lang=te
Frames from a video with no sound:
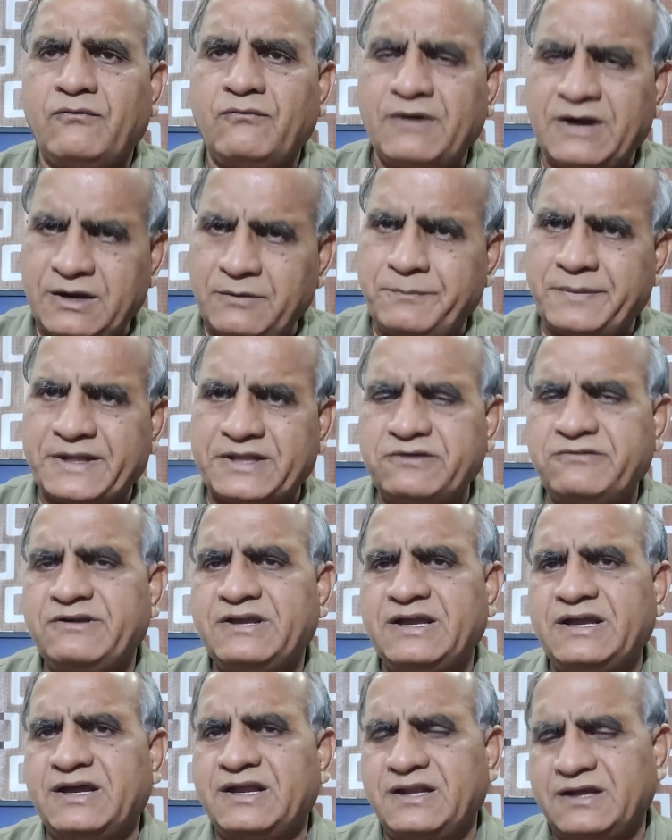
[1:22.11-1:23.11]
వాళ్ళ పదవీ
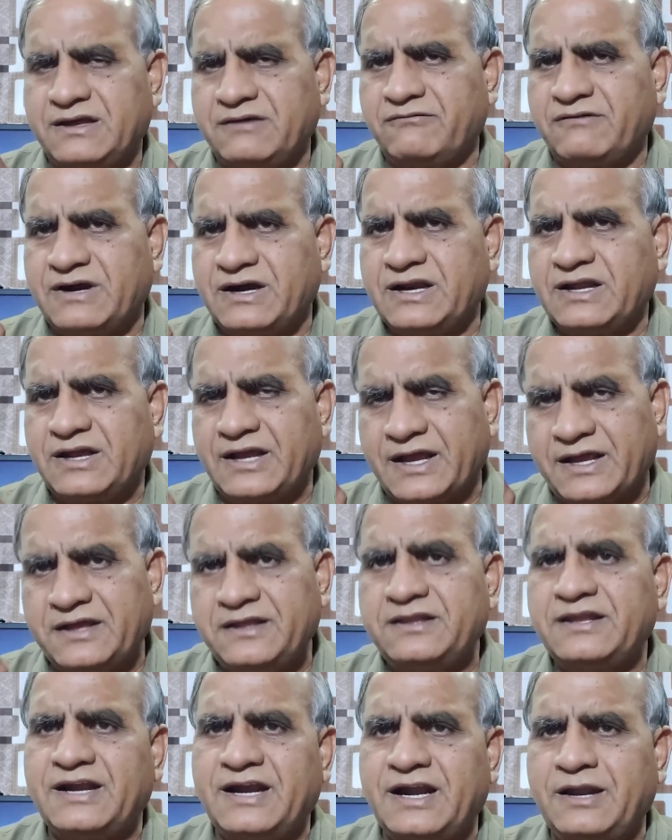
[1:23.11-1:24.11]
కాలం వాళ్ళకి
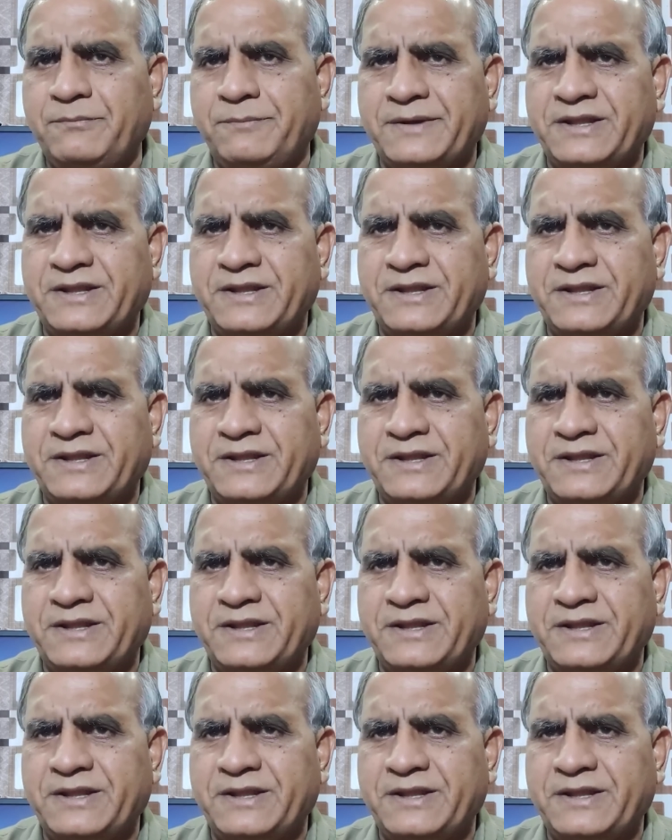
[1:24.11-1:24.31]
ఐదేళ్ల